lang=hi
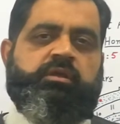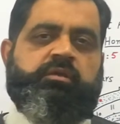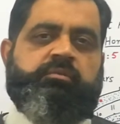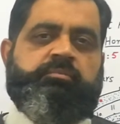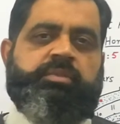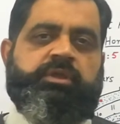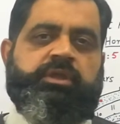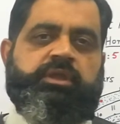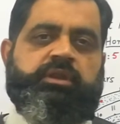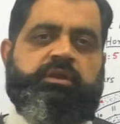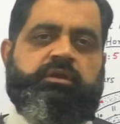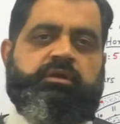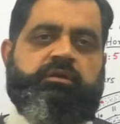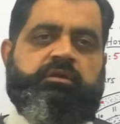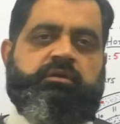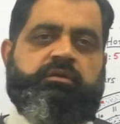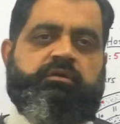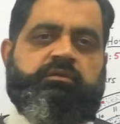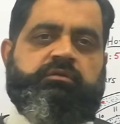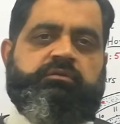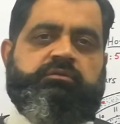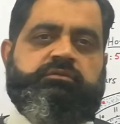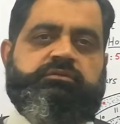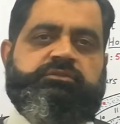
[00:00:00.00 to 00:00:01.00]
फिर
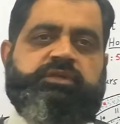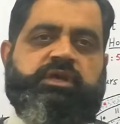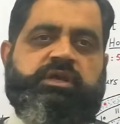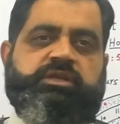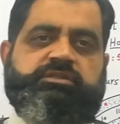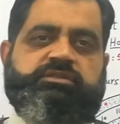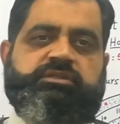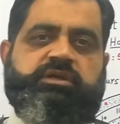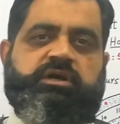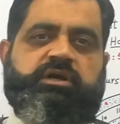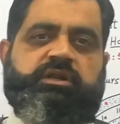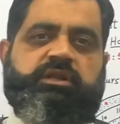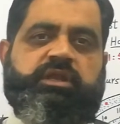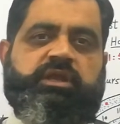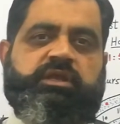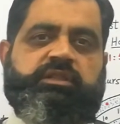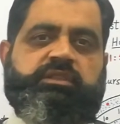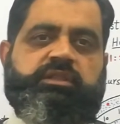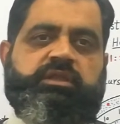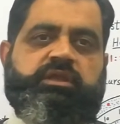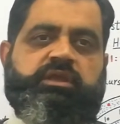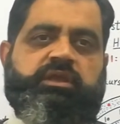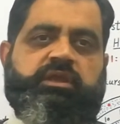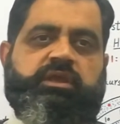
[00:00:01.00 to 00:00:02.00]
साइंसदान
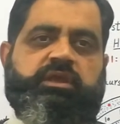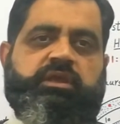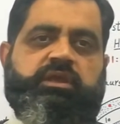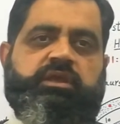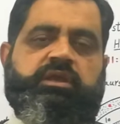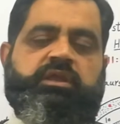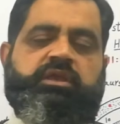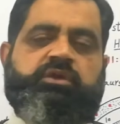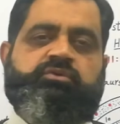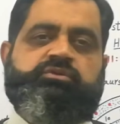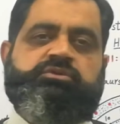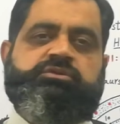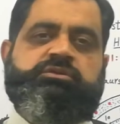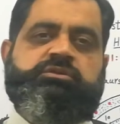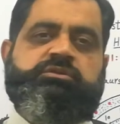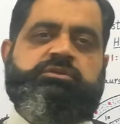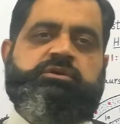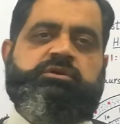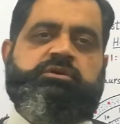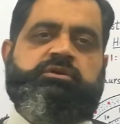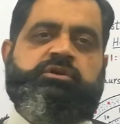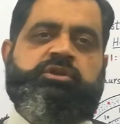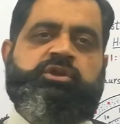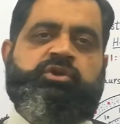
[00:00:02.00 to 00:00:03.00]
कहते हैं कि उस
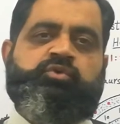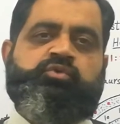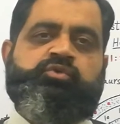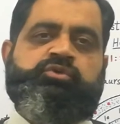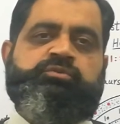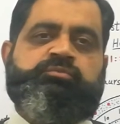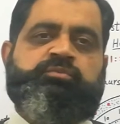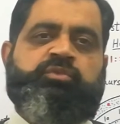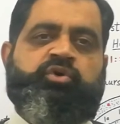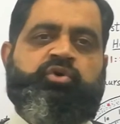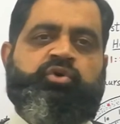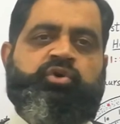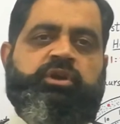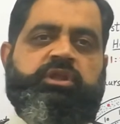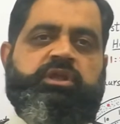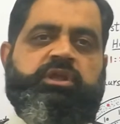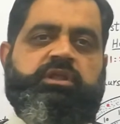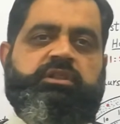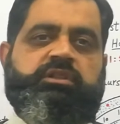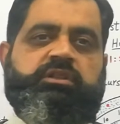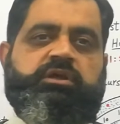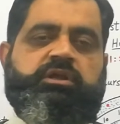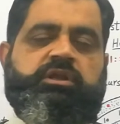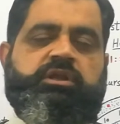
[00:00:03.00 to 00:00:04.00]
ह्यूज बॉल के
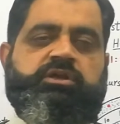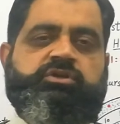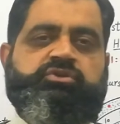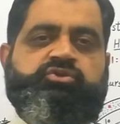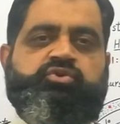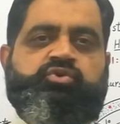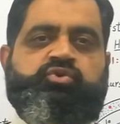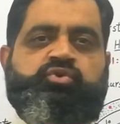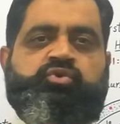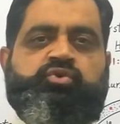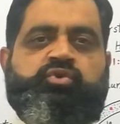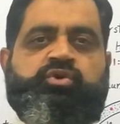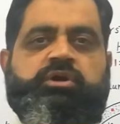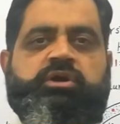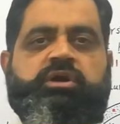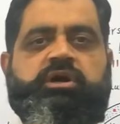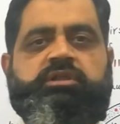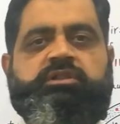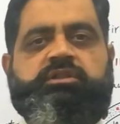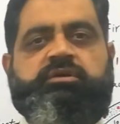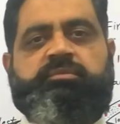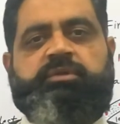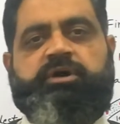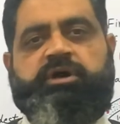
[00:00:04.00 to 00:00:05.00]
अंदर एक ज़ोर
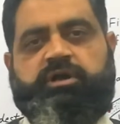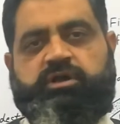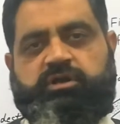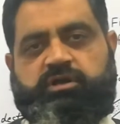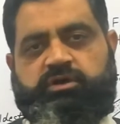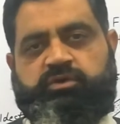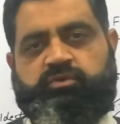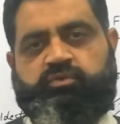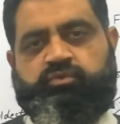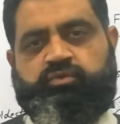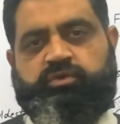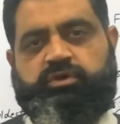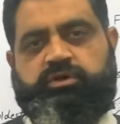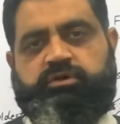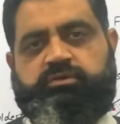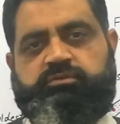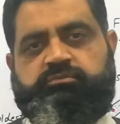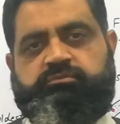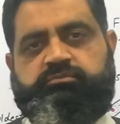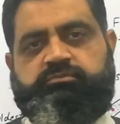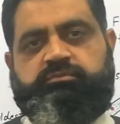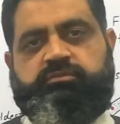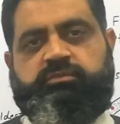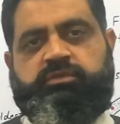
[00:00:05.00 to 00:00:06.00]
का धमाका हुआ
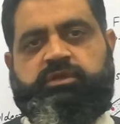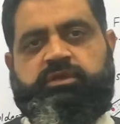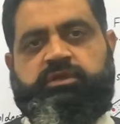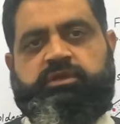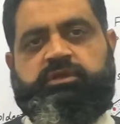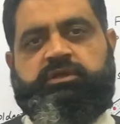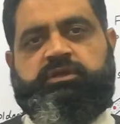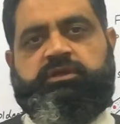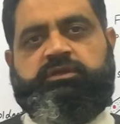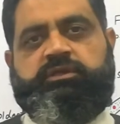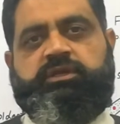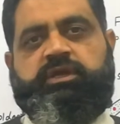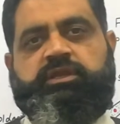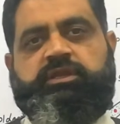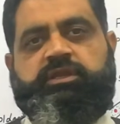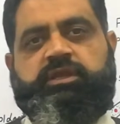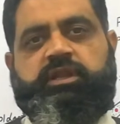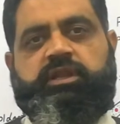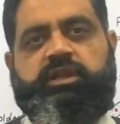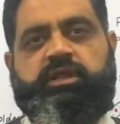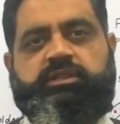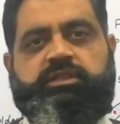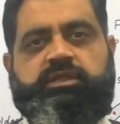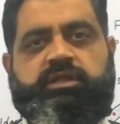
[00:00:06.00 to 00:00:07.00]
यानी
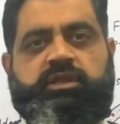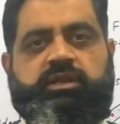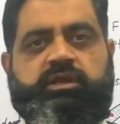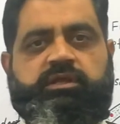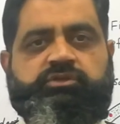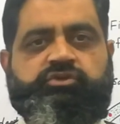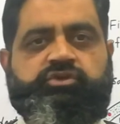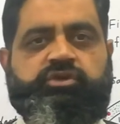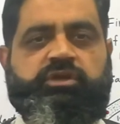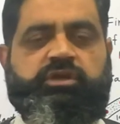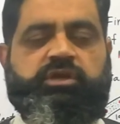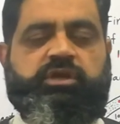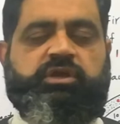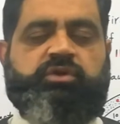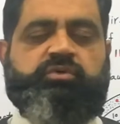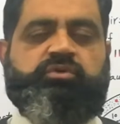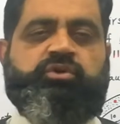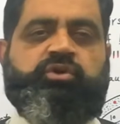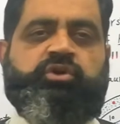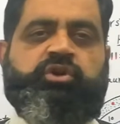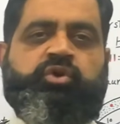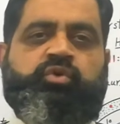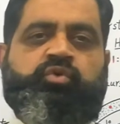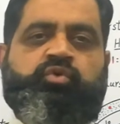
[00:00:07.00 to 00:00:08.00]
अल्लाह ताला जो है
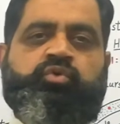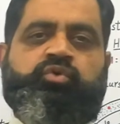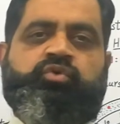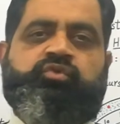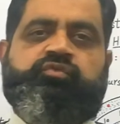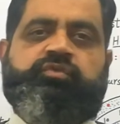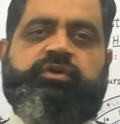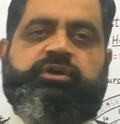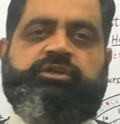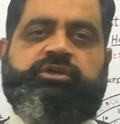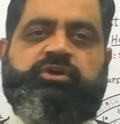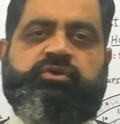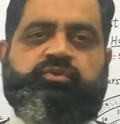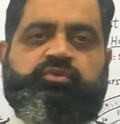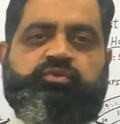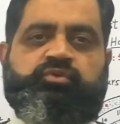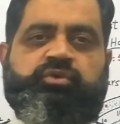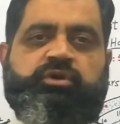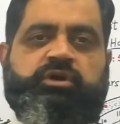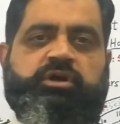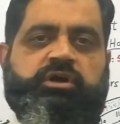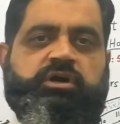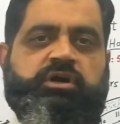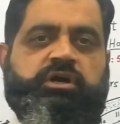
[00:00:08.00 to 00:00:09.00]
उन्होंने कुन
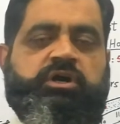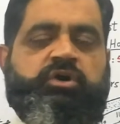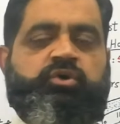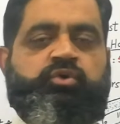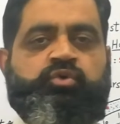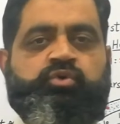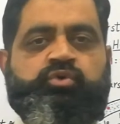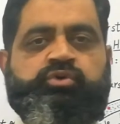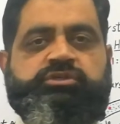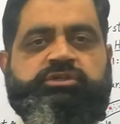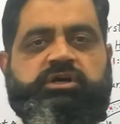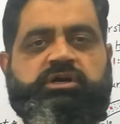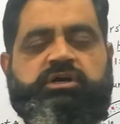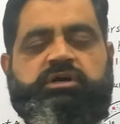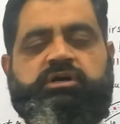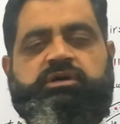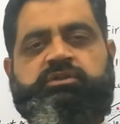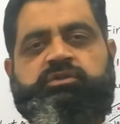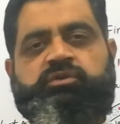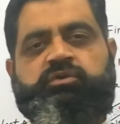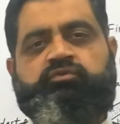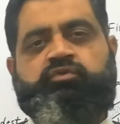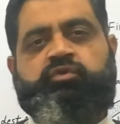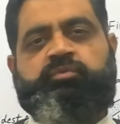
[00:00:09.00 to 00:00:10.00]
फ़यकून कहा हो जा
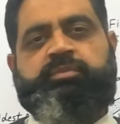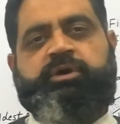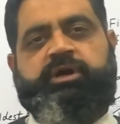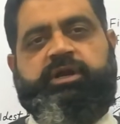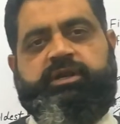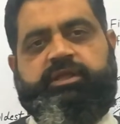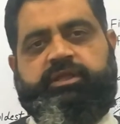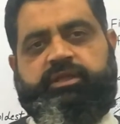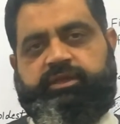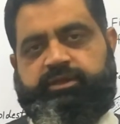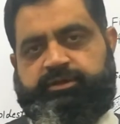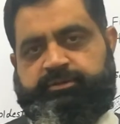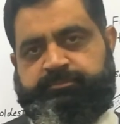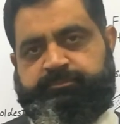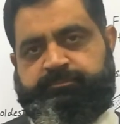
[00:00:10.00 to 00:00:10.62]
तो वो फट गया